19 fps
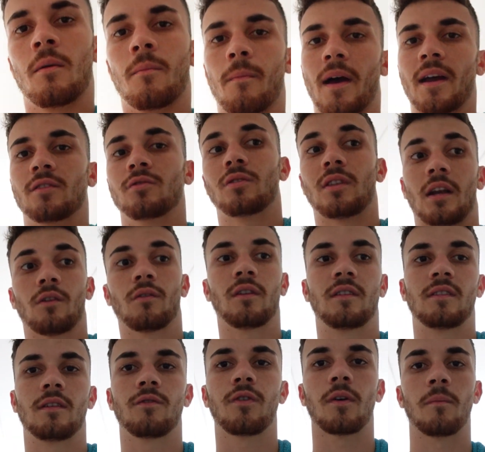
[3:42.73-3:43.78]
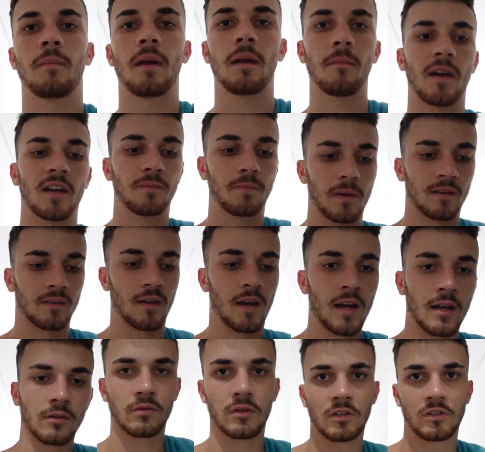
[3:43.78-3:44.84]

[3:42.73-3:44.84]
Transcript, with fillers: Mas o treino em si foi bem mais pesado,